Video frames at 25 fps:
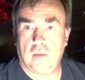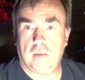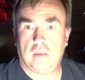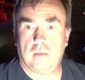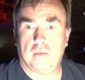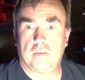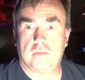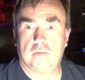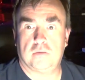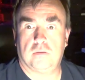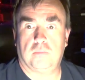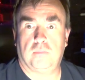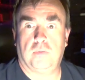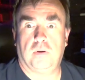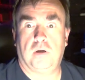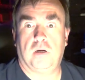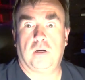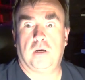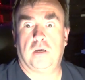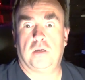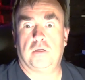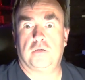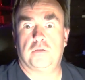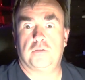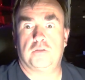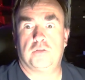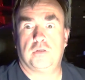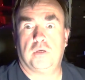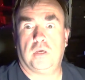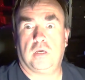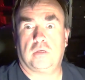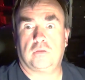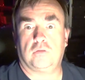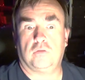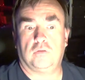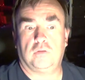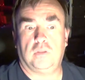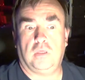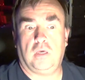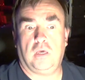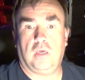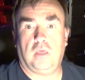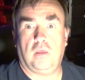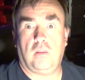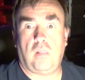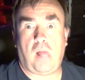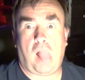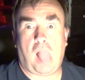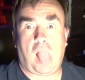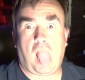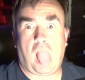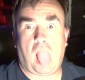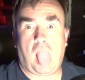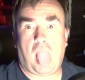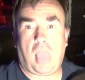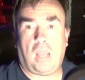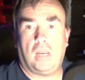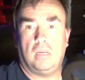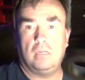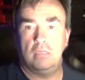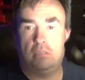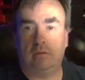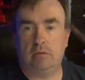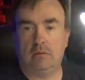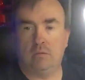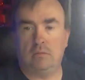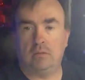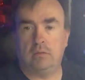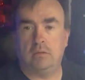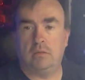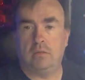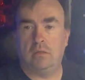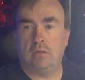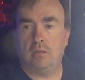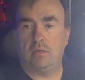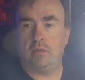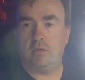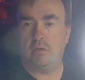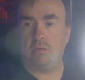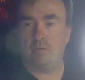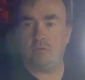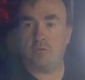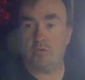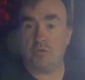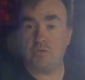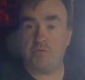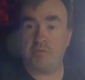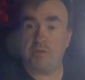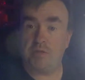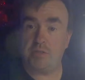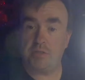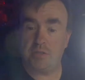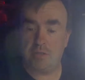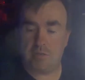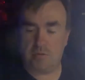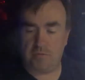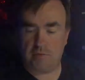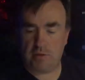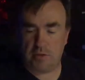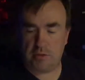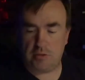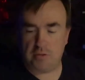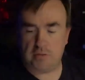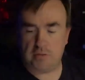Zobaczcie jak to daje, lera. No świeci, świeci,